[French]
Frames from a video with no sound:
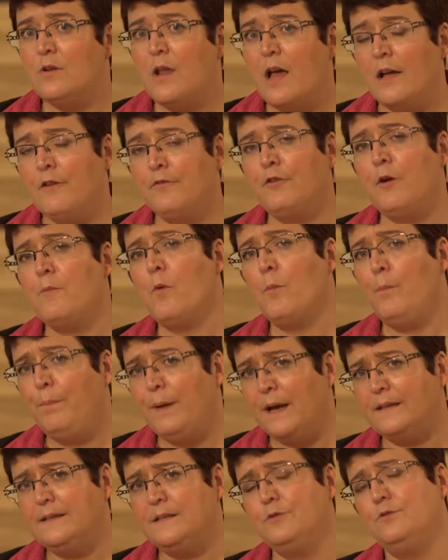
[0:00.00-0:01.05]
de la Réforme ont
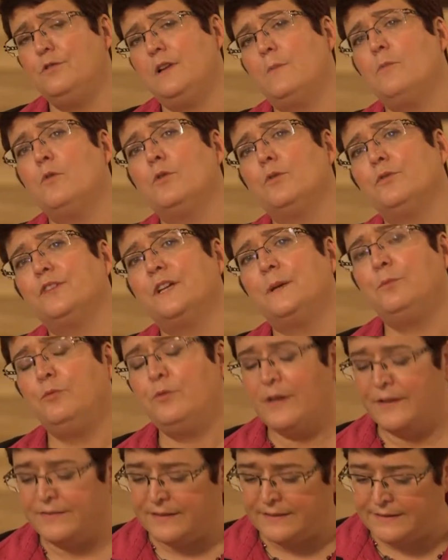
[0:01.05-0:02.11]
particulièrement
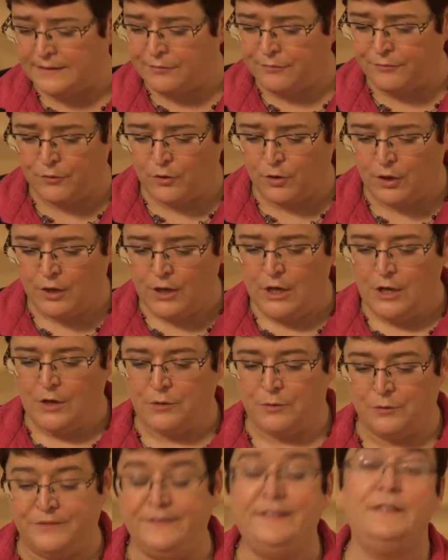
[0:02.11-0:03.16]
contribué à cet effort
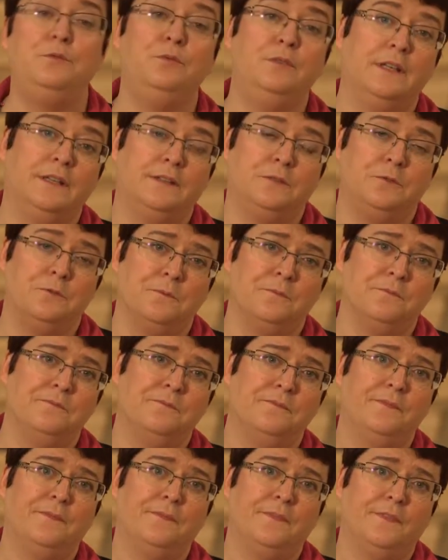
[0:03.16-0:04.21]
euh, d'éducation.
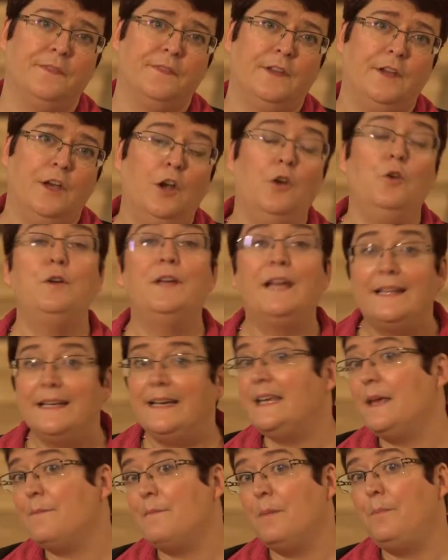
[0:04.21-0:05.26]
Le
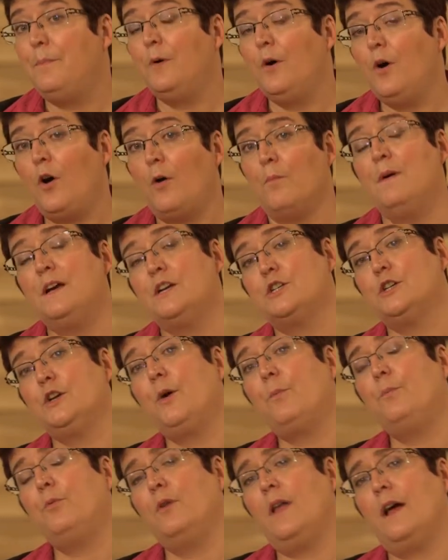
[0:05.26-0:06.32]
quatrième apport
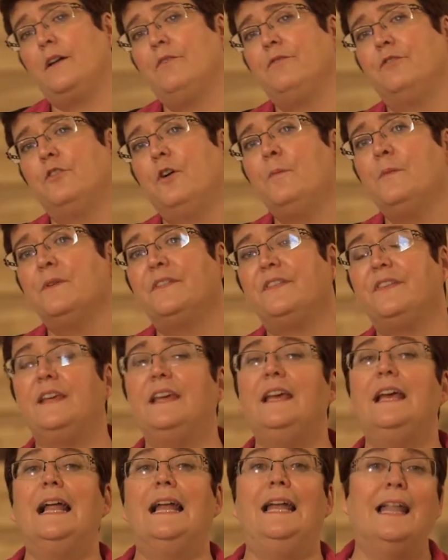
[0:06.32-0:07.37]
majeur pour la réforme,
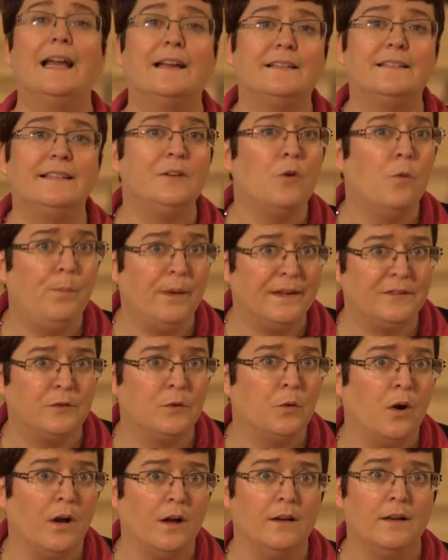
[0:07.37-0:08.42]
c'est l'accès au
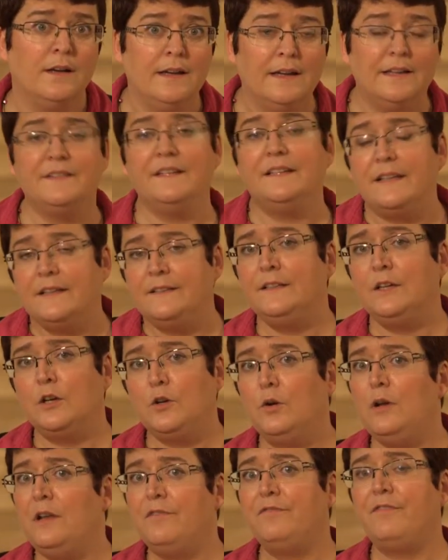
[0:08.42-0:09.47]
pastorat, c'est-à-dire
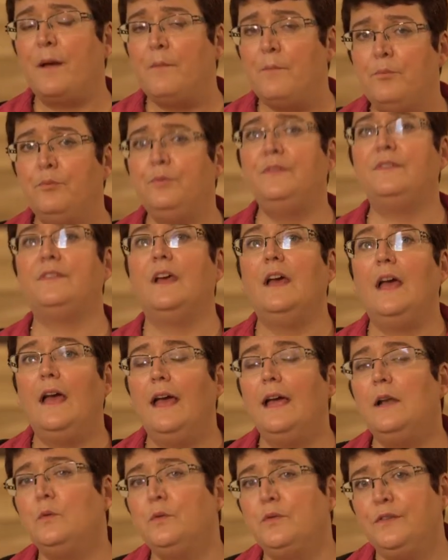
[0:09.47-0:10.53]
que les femmes puissent
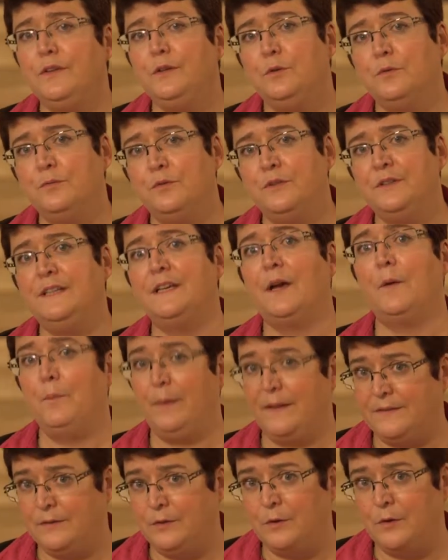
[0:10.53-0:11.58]
elles aussi devenir
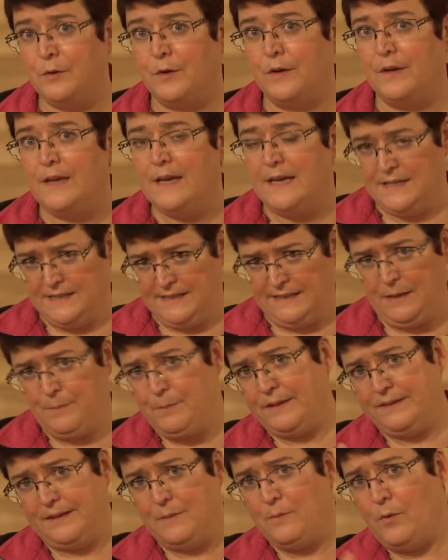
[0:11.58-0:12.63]
pasteurs. Ce n'était
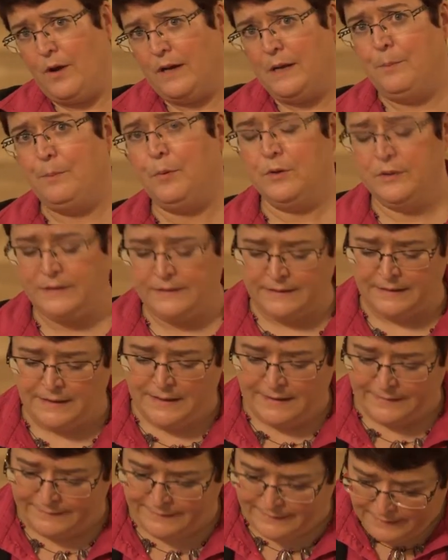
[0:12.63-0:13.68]
pas tellement à l'époque des,
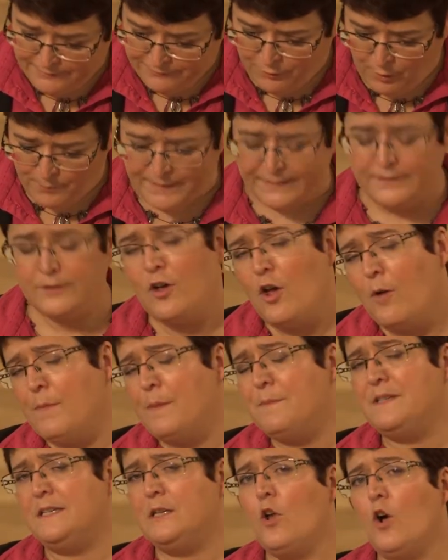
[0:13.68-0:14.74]
réformateurs,
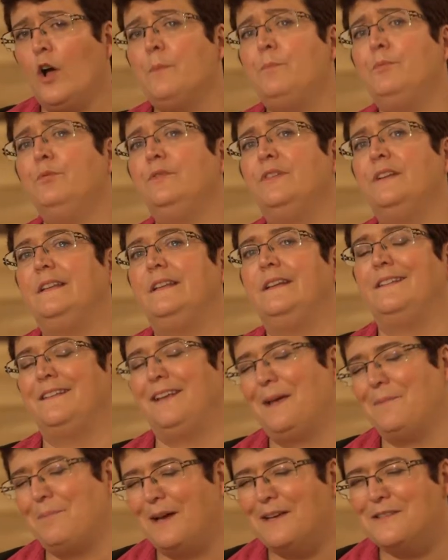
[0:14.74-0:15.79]
même si leur épouse était
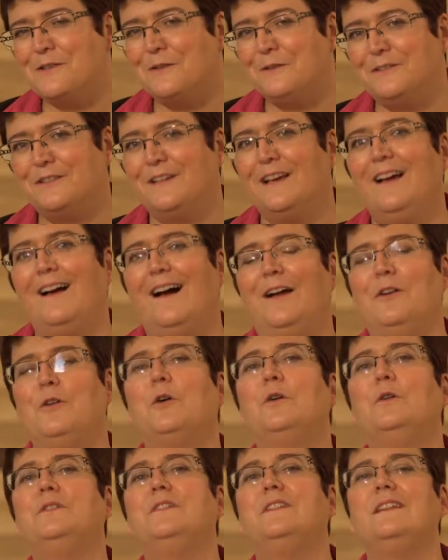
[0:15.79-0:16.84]
très présente à
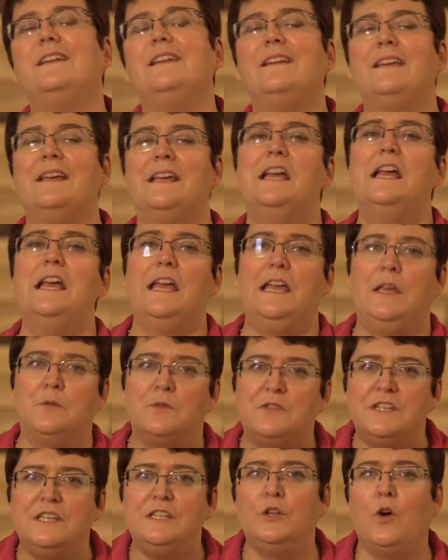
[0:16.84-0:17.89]
leur côté et,
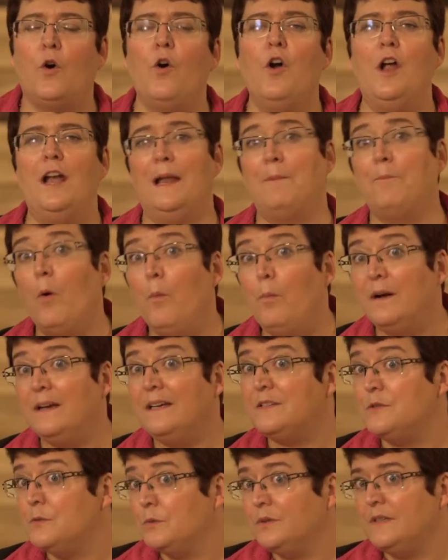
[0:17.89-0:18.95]
aussi dans la
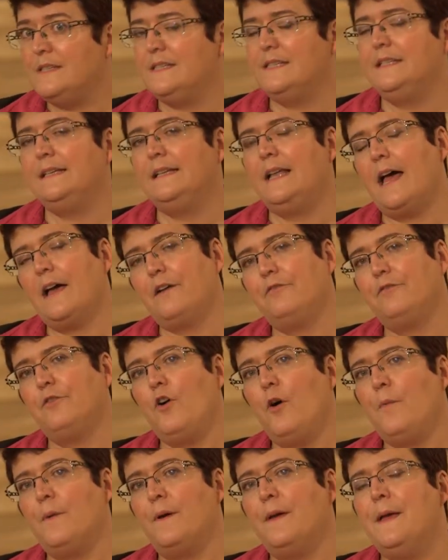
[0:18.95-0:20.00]
propagation des idées de la
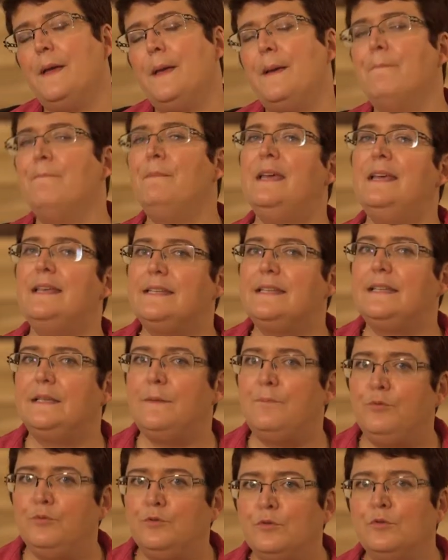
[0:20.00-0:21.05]
réforme, mais c'était
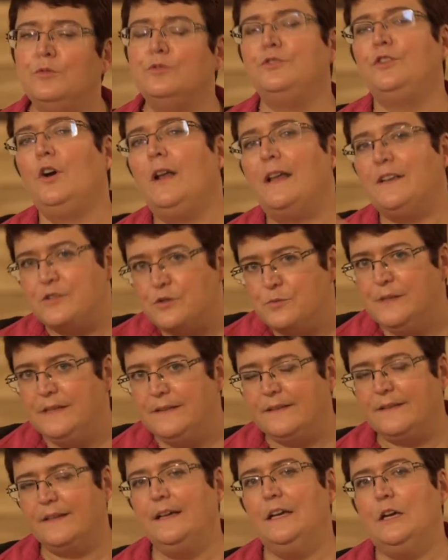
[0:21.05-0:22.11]
plutôt dans la
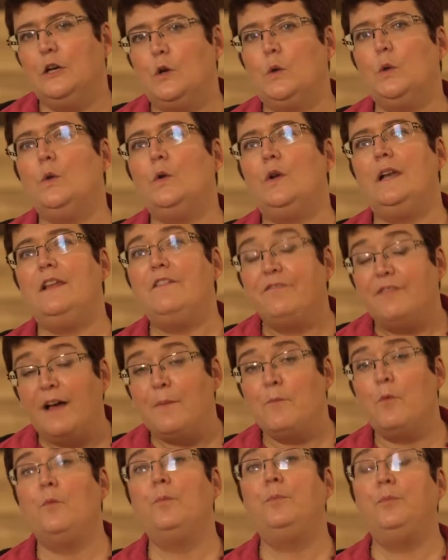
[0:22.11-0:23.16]
suite que les
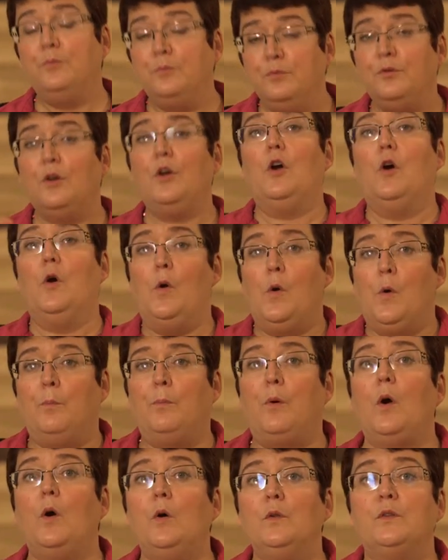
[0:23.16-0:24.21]
femmes ont pu euh,
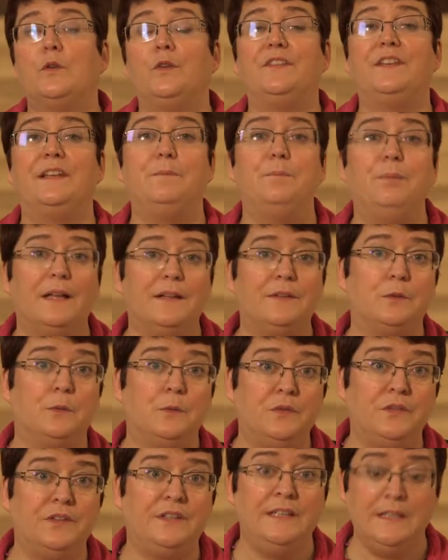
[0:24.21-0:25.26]
prendre cette place
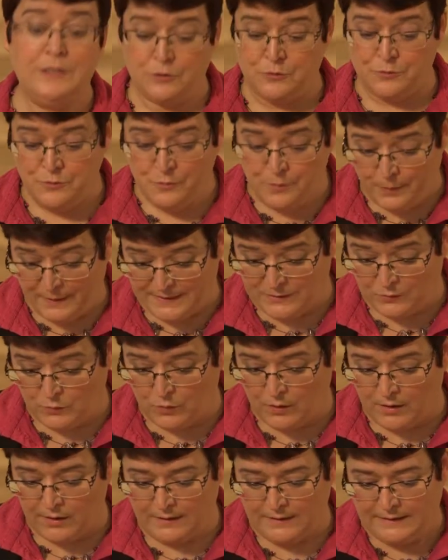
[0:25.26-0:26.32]
aussi du
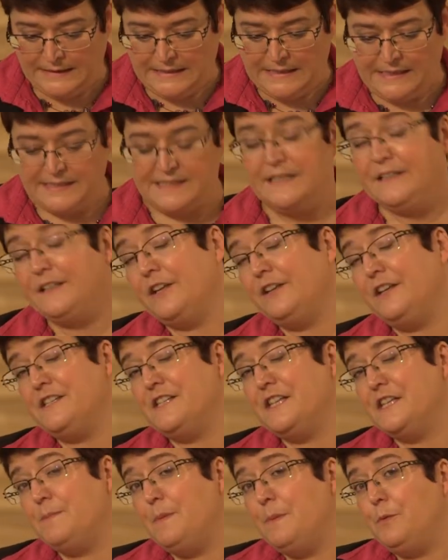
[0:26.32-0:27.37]
pastorat. C'est un
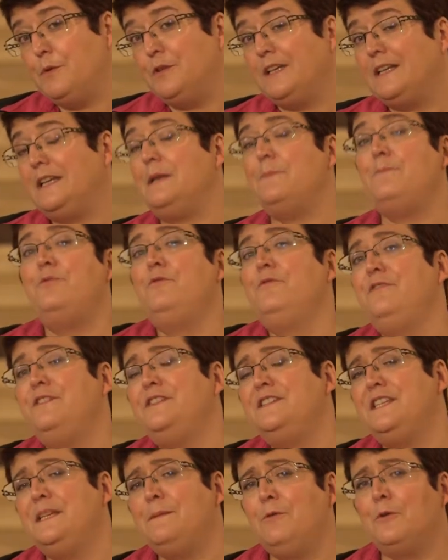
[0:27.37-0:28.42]
des aspects peut-être les plus
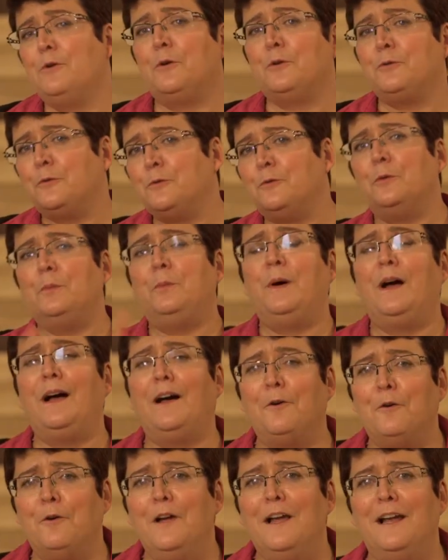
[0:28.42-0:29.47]
visibles quand on
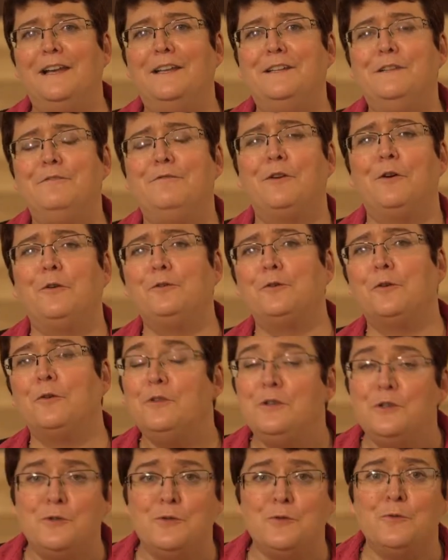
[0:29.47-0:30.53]
compare euh, les différentes
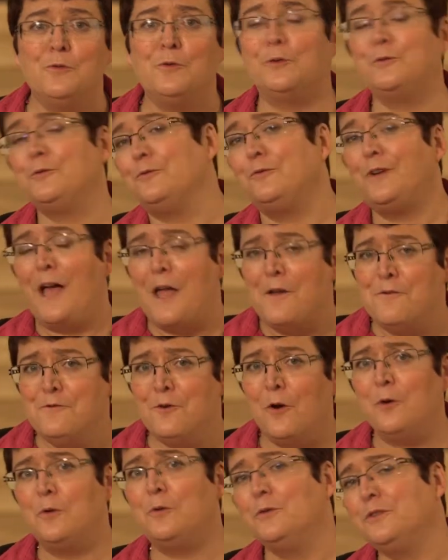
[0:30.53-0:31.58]
religions, quand on va à une
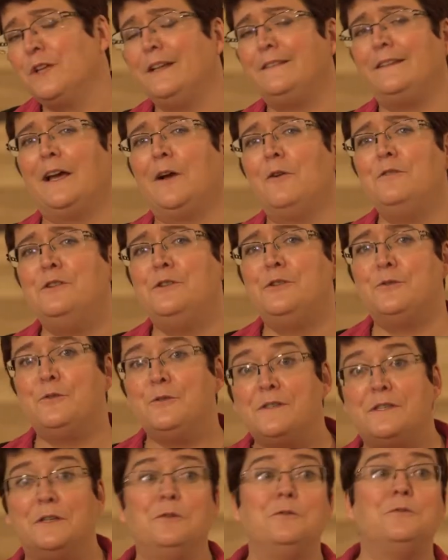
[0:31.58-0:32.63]
rencontre interreligieuse,
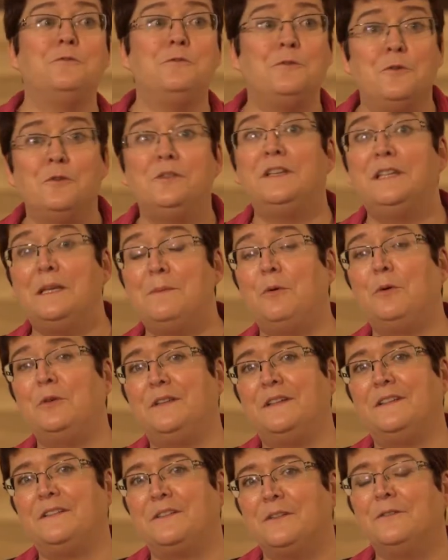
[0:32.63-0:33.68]
c'est que du côté des
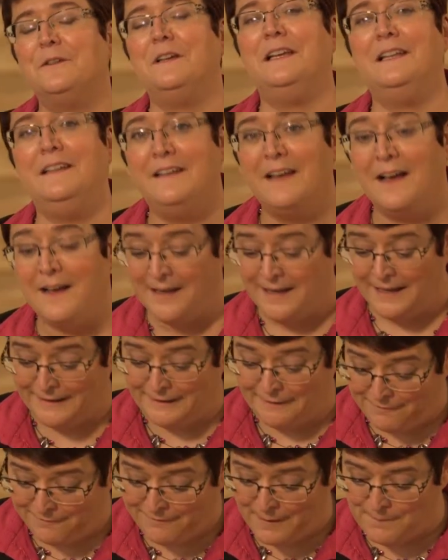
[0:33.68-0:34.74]
protestants, il y a
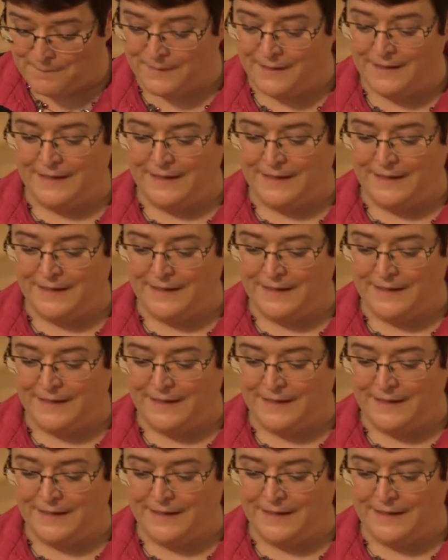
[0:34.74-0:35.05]
des femmes,